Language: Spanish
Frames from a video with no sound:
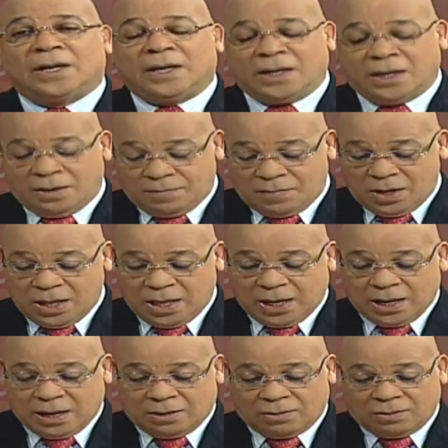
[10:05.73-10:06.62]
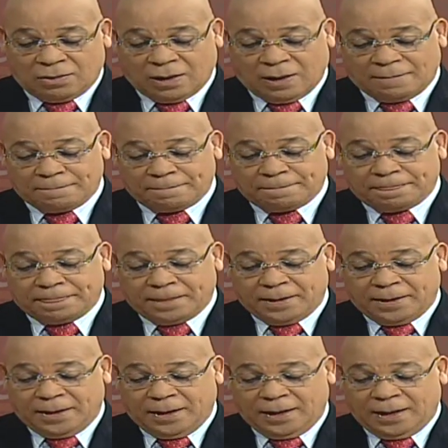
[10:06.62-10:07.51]
Y miren ahora,
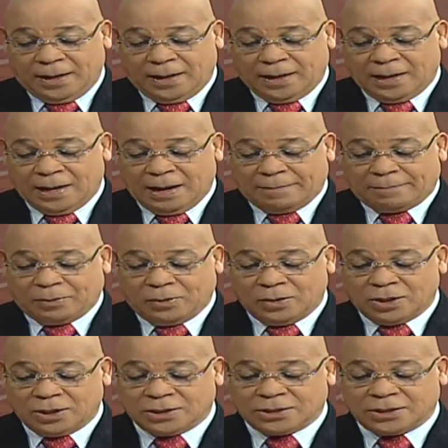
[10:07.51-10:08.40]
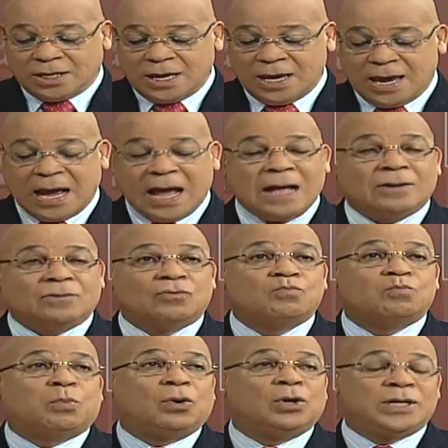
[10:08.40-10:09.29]
eh, la policía,
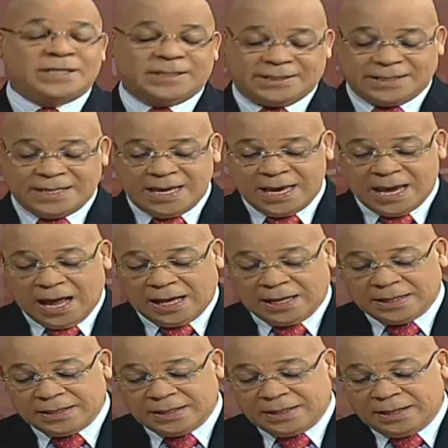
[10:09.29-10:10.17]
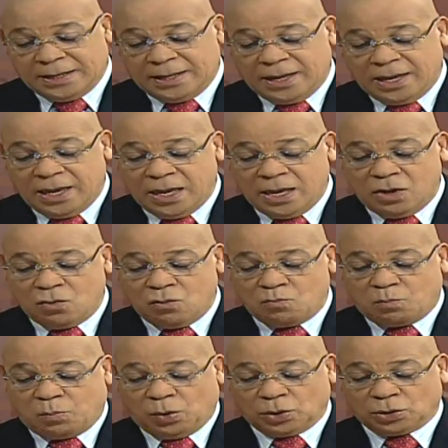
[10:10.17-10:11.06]
un policía y
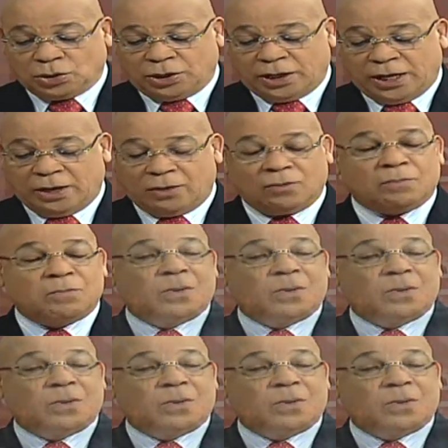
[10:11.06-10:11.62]
un portero,